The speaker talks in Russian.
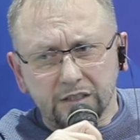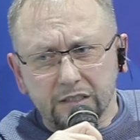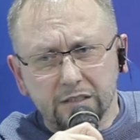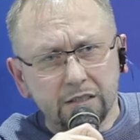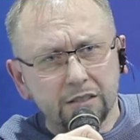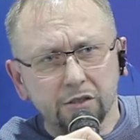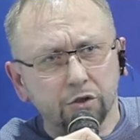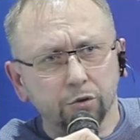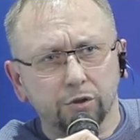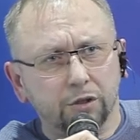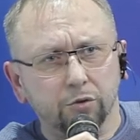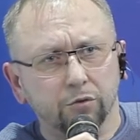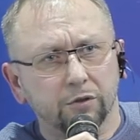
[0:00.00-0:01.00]
Здесь ничего
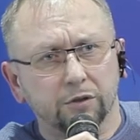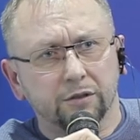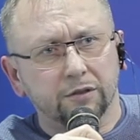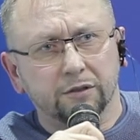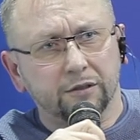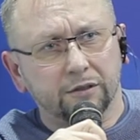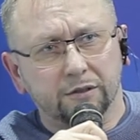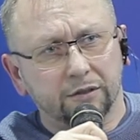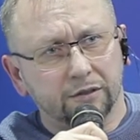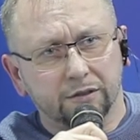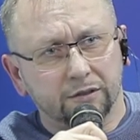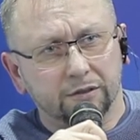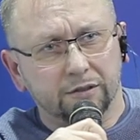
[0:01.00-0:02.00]

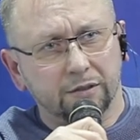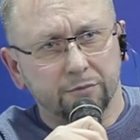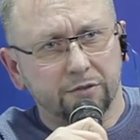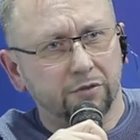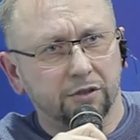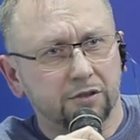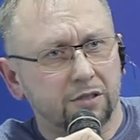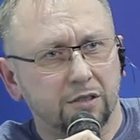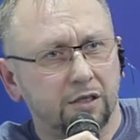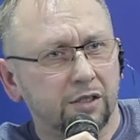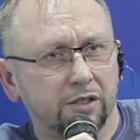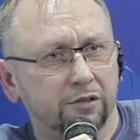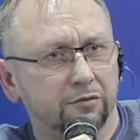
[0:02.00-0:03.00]
такого э, там
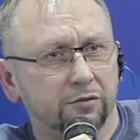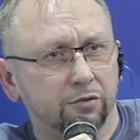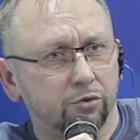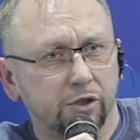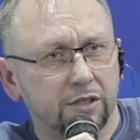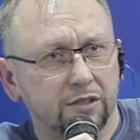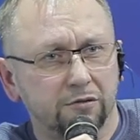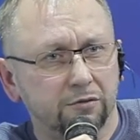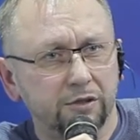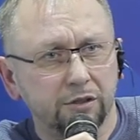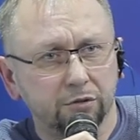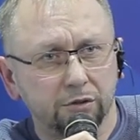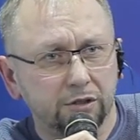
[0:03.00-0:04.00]
сверхстрашного и ужасного
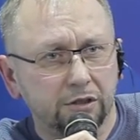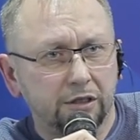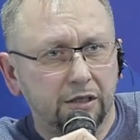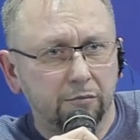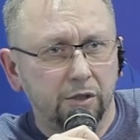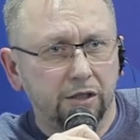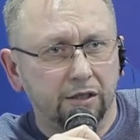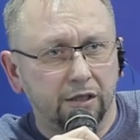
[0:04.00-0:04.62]
нет. нет это страшного